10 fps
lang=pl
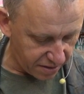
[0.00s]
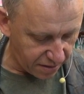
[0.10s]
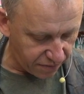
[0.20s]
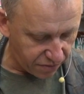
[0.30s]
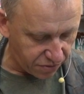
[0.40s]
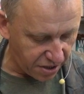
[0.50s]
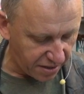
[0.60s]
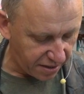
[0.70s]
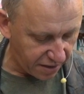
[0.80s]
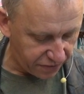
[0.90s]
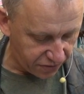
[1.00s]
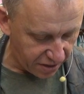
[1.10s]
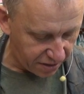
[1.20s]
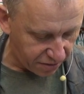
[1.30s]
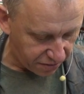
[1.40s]
zarówno do szaty graficznej,
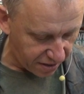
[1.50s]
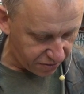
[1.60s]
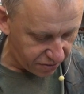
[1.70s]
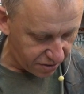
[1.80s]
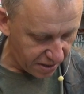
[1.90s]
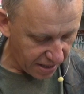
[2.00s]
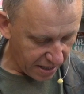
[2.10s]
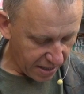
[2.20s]
jak i do treści.